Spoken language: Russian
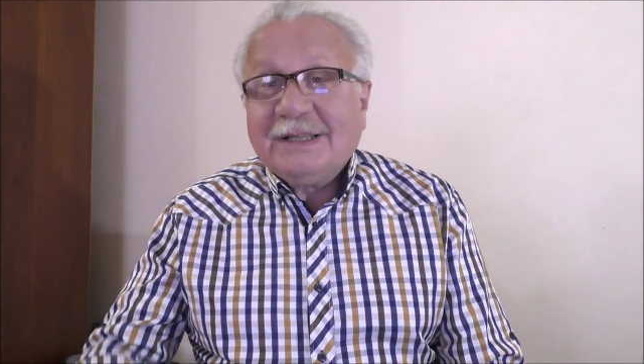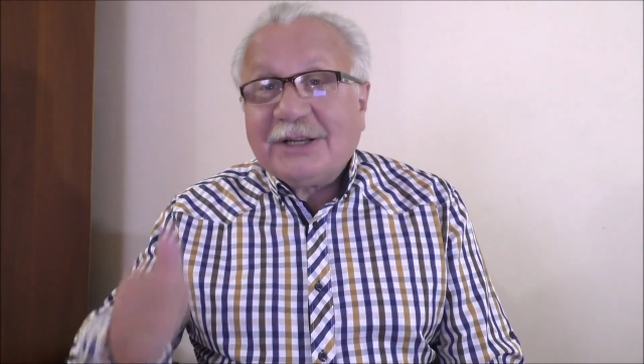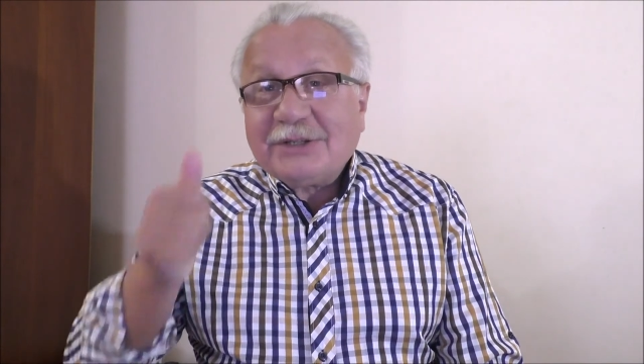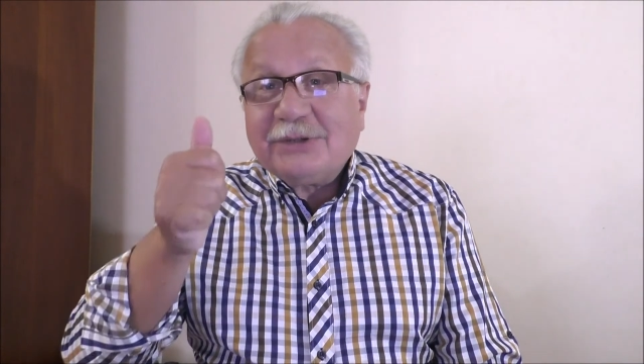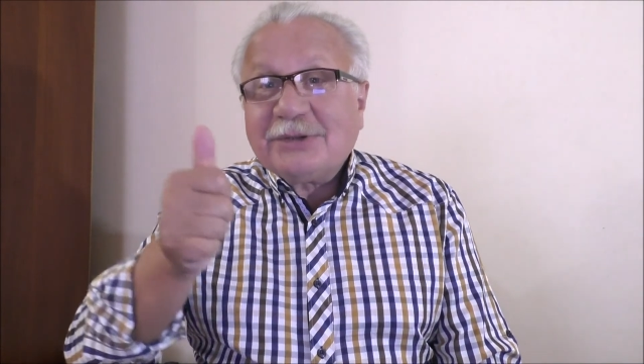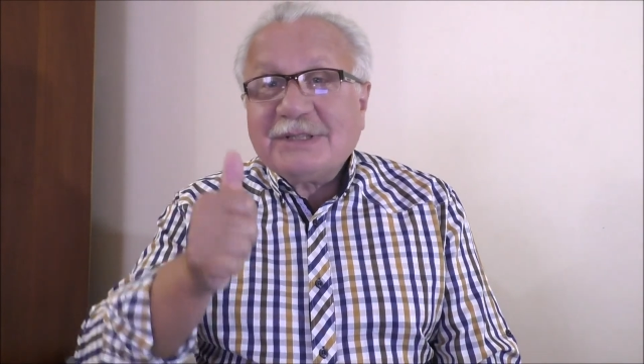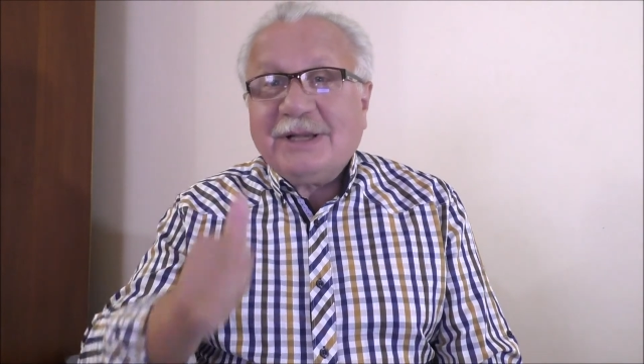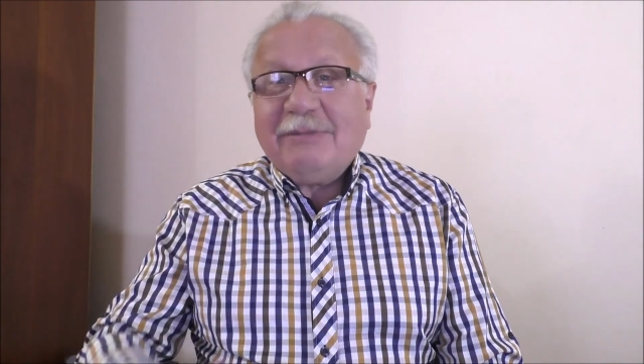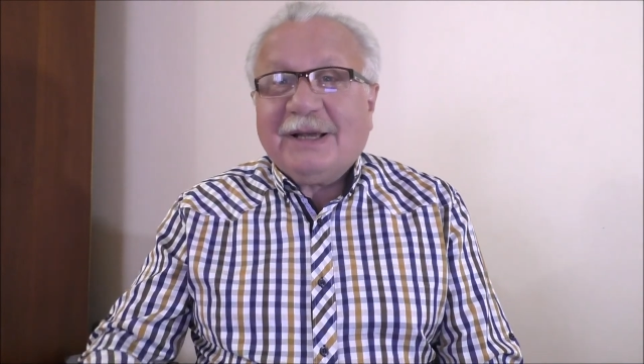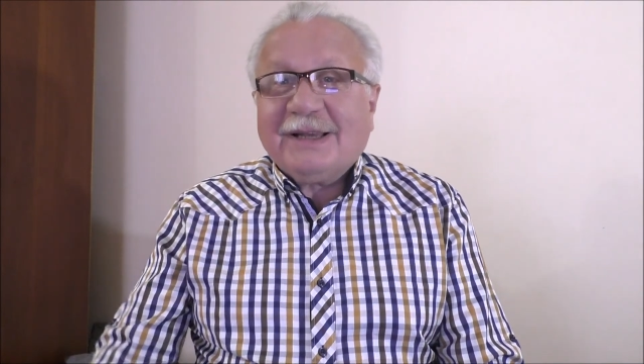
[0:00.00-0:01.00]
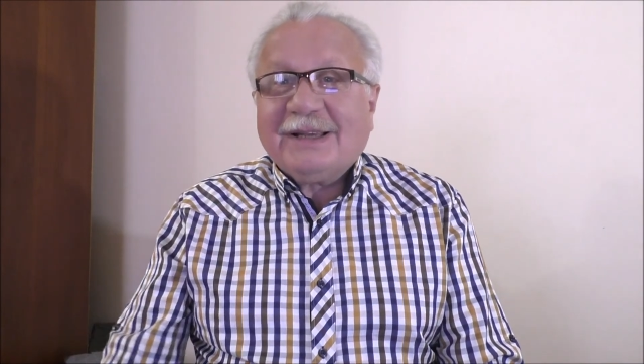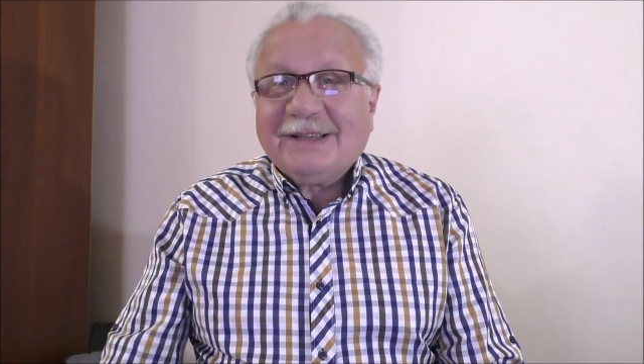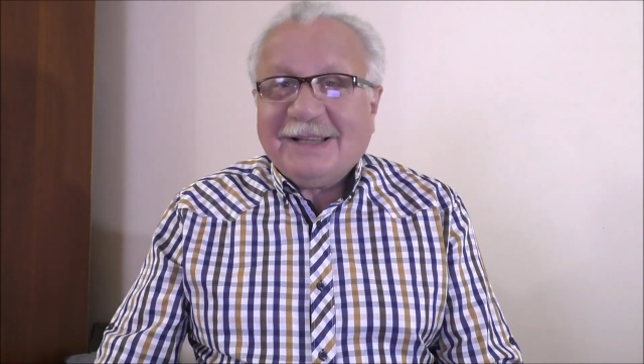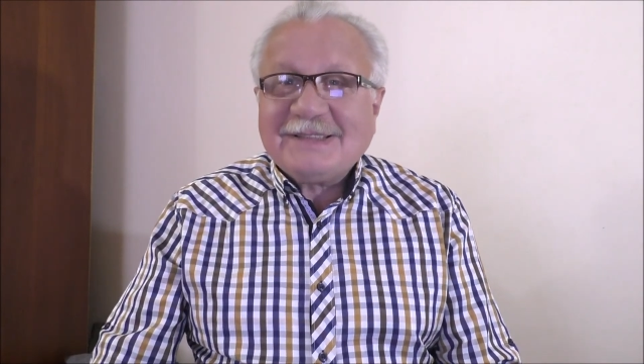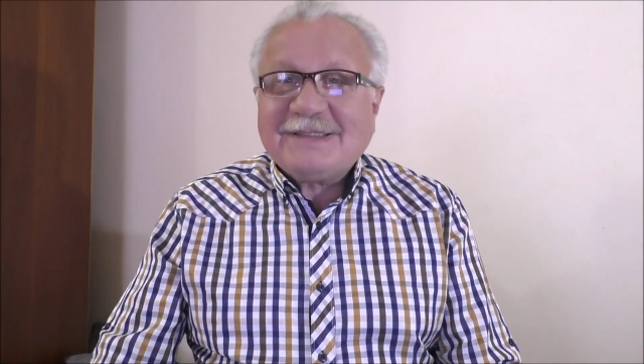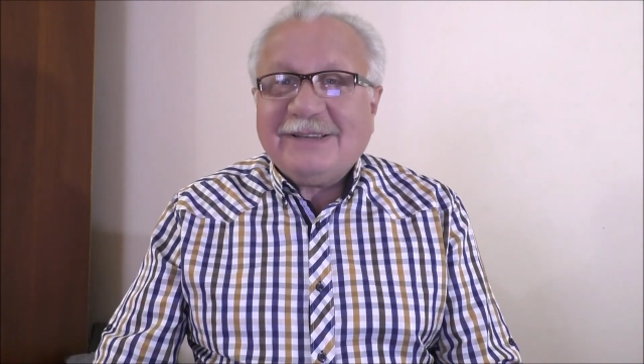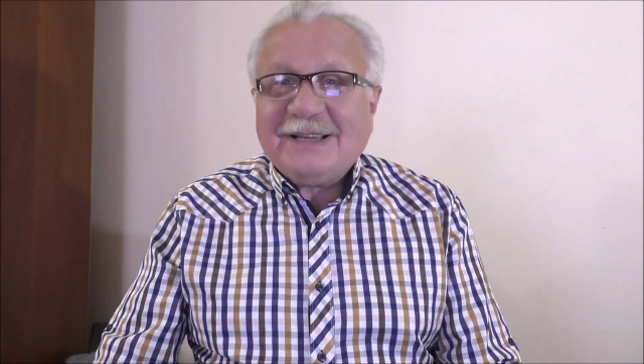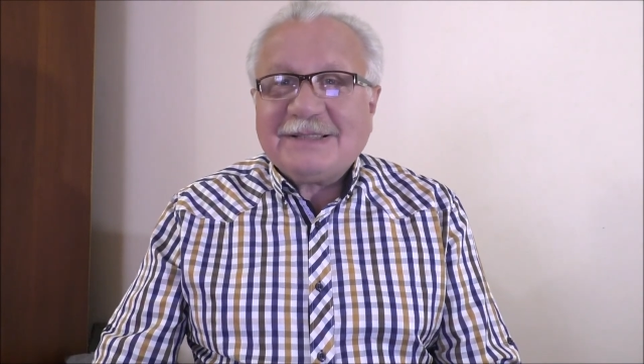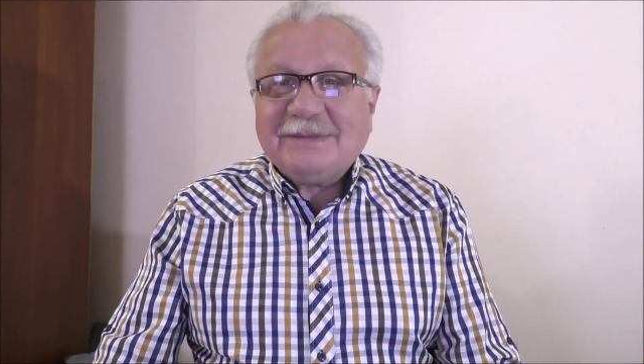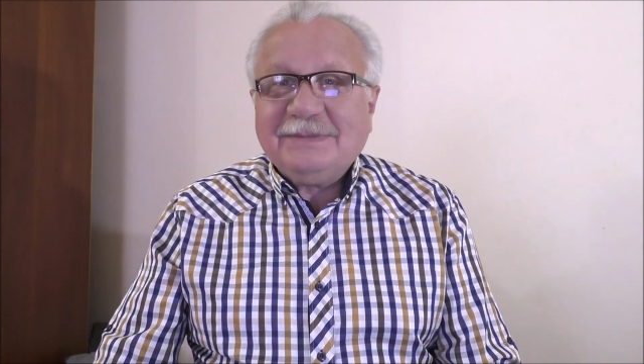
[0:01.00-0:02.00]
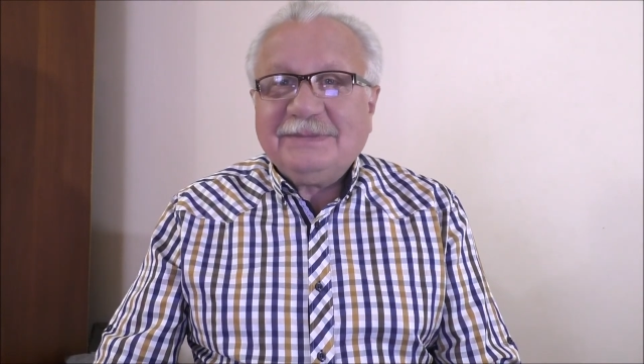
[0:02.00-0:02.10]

Так что, друзья мои, на связи.